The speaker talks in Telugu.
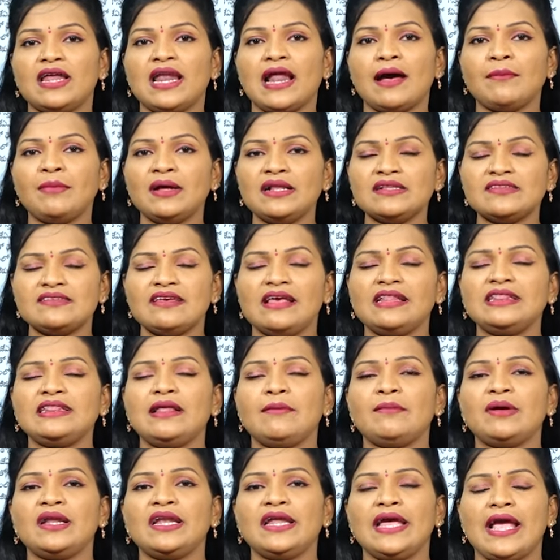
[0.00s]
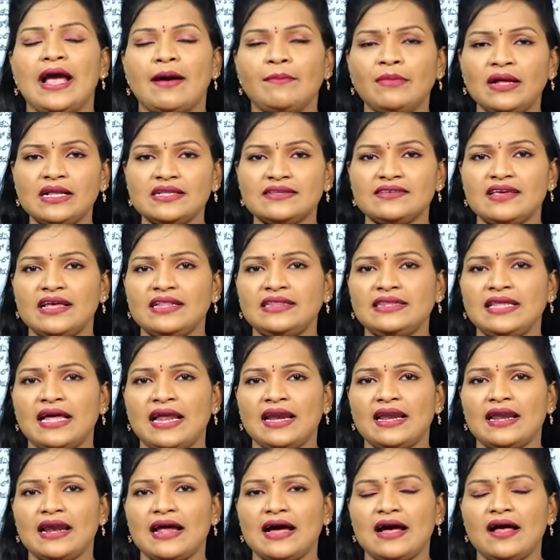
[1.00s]
వాళ్ళు అమలు చేస్తామన్నయ్య అమలు
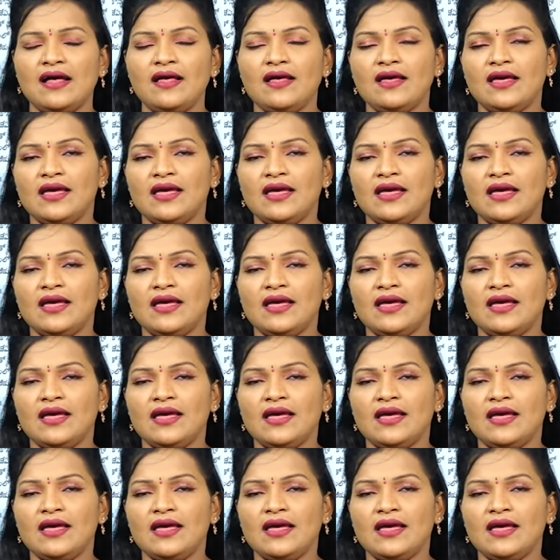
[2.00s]
చేస్తానరా